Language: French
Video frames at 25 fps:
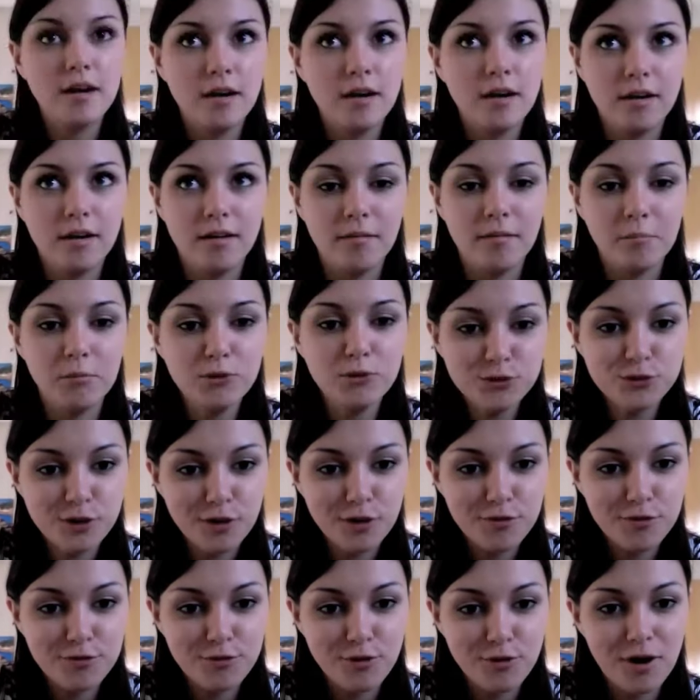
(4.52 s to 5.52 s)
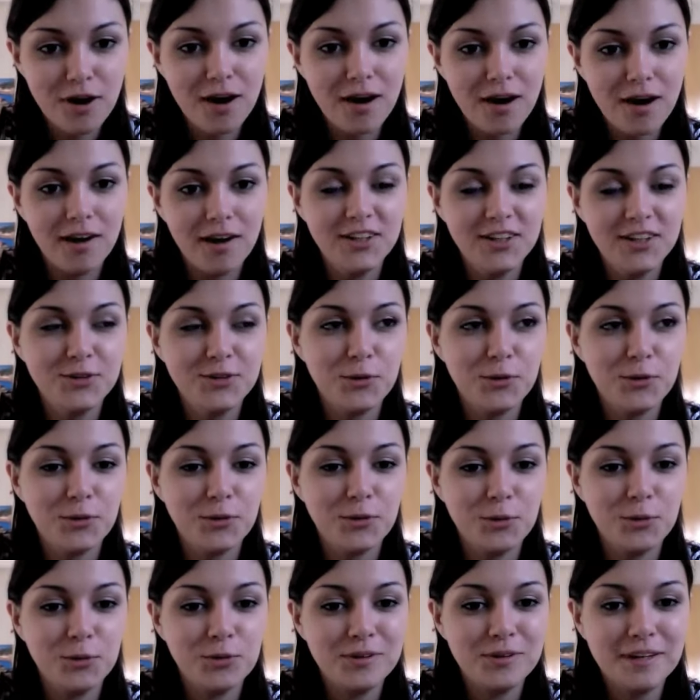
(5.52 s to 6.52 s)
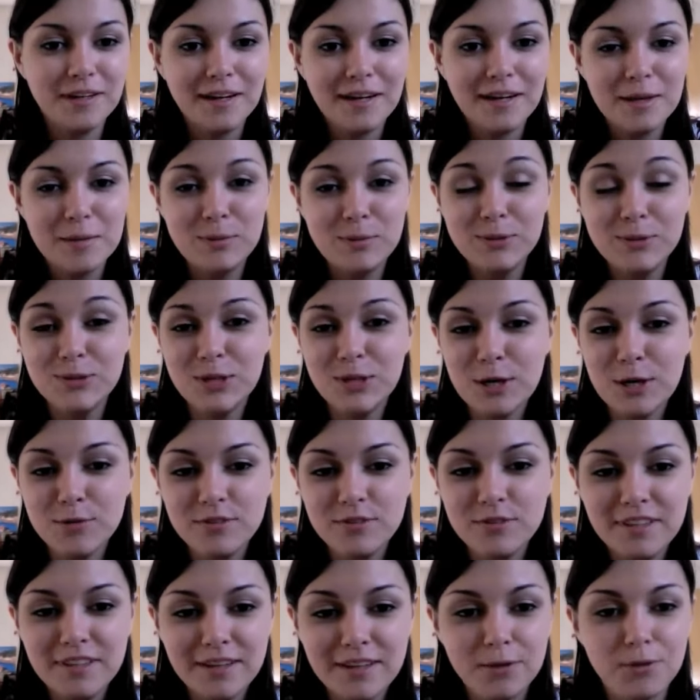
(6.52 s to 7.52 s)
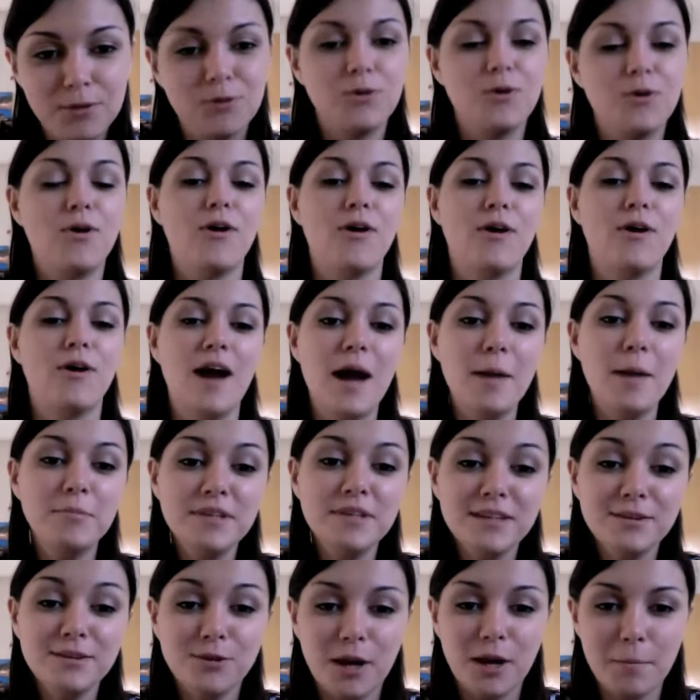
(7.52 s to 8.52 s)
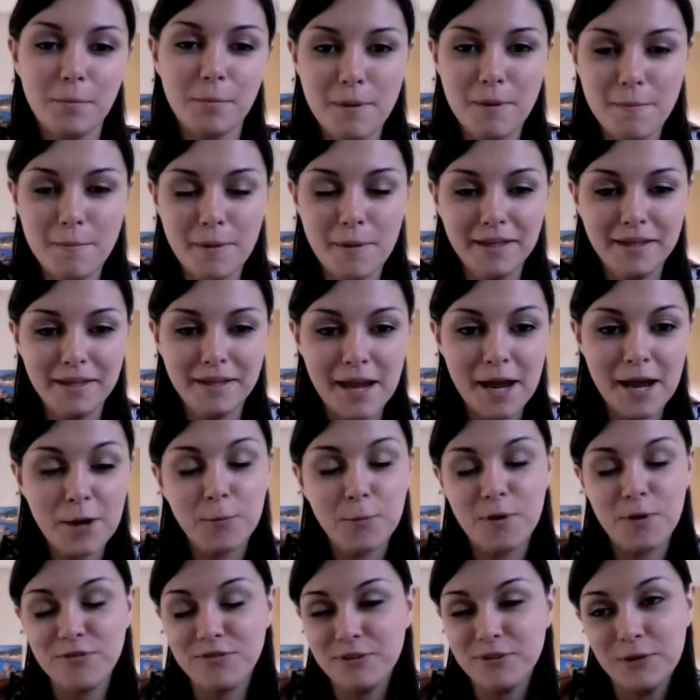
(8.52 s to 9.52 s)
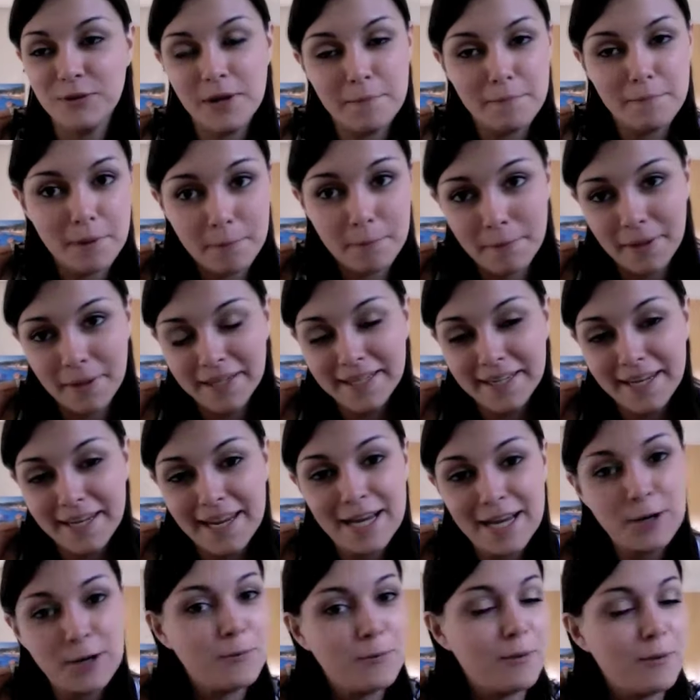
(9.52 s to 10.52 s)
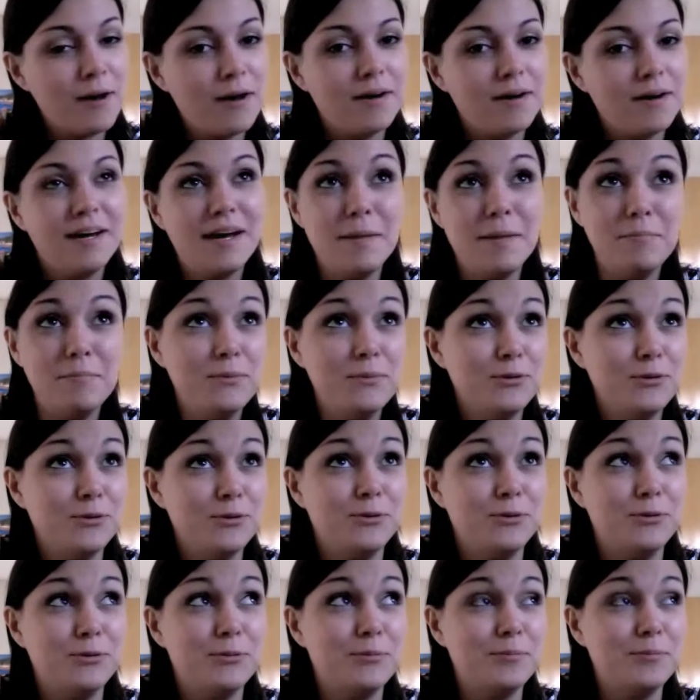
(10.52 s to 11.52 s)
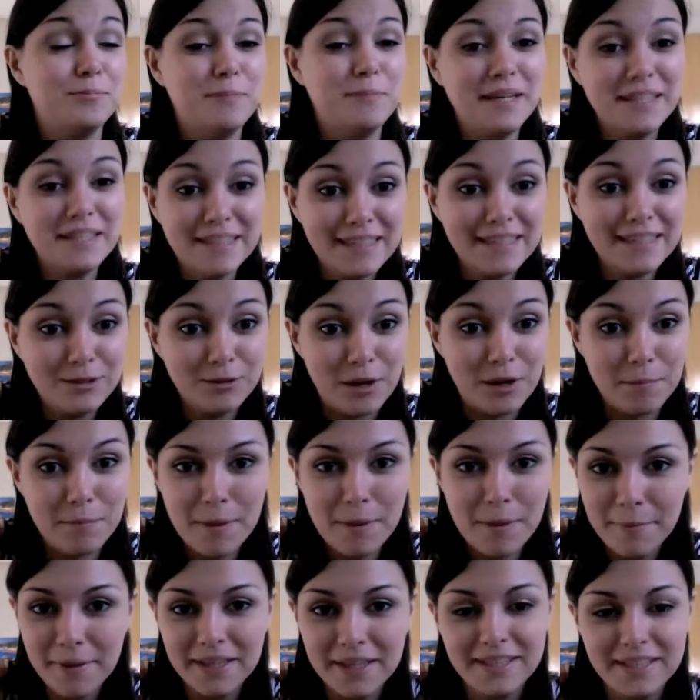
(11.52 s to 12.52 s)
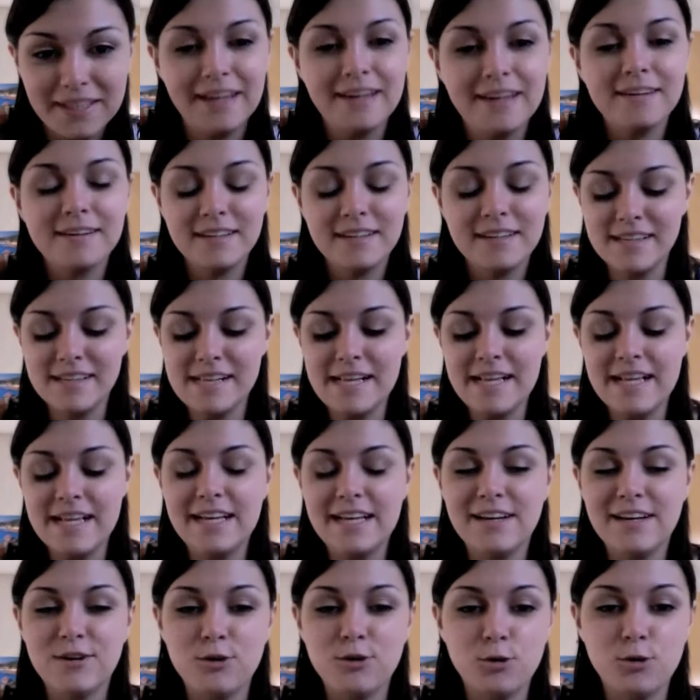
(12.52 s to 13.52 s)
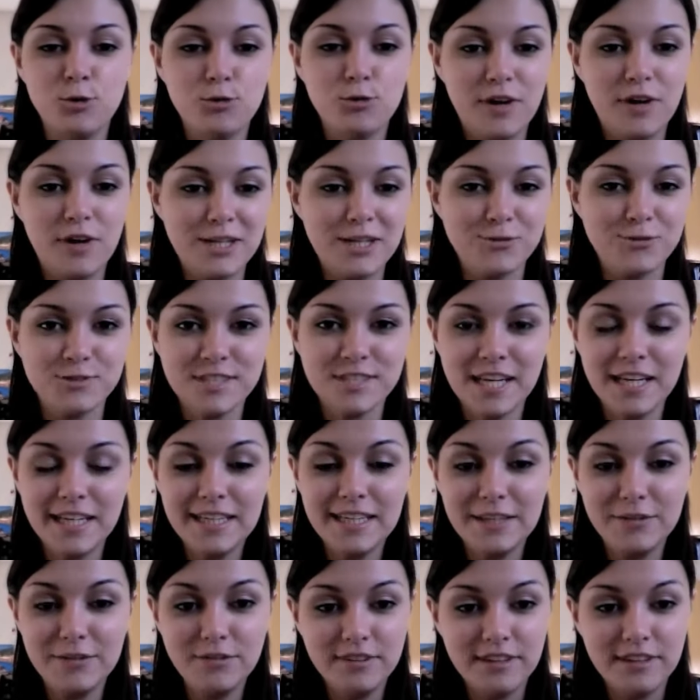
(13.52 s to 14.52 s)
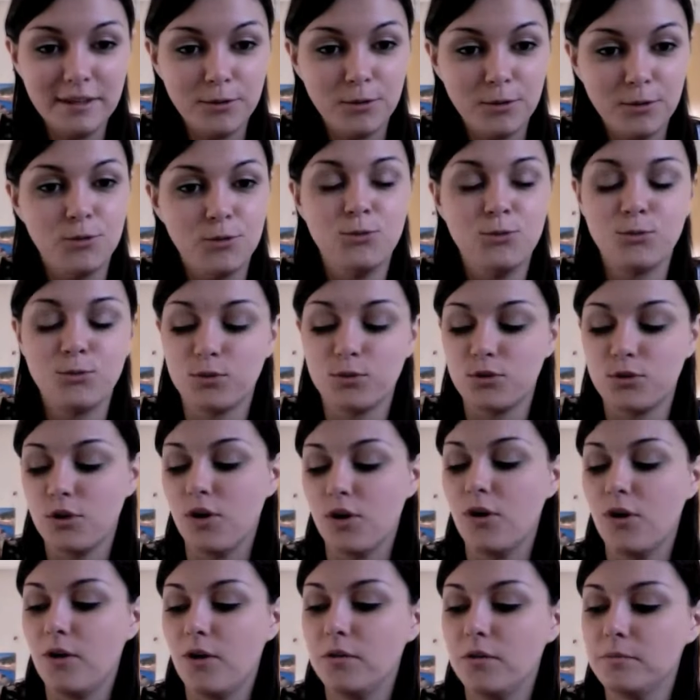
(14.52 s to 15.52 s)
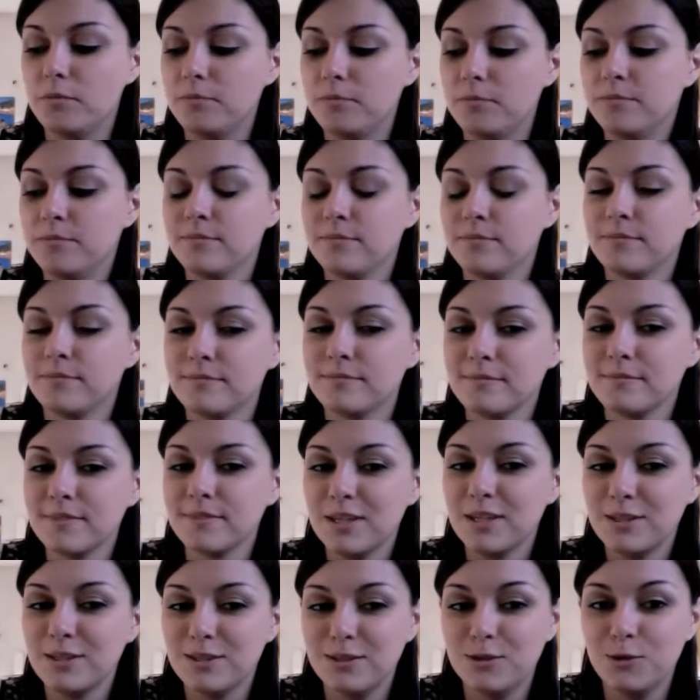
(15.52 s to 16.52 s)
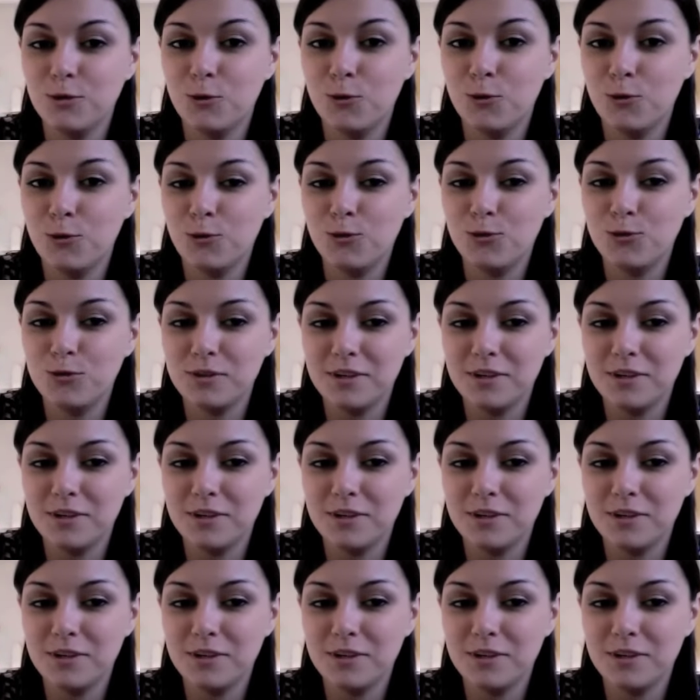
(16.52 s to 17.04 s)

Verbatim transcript: euh, plusieurs fois euh, dans plusieurs vidéos euh, habillée de la même manière, coiffée de la même manière, maquillée de la même manière. voilà, j'enchaîne les vidéos donc non.